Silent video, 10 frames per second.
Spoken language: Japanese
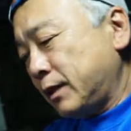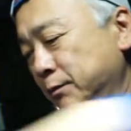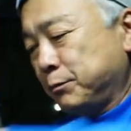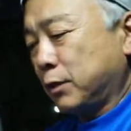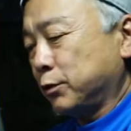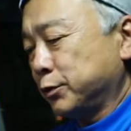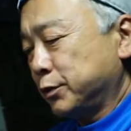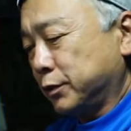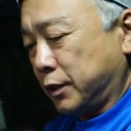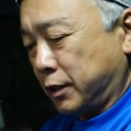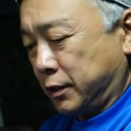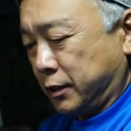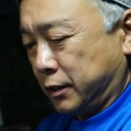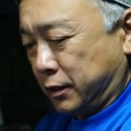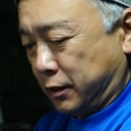まあ、このようにね、
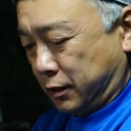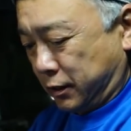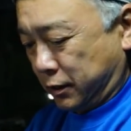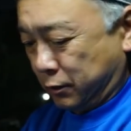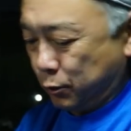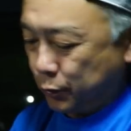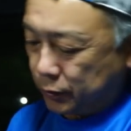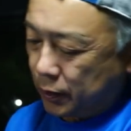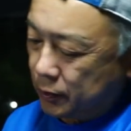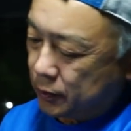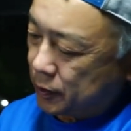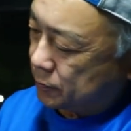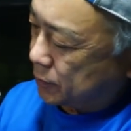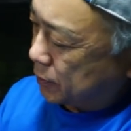えー、重たいレンズになっ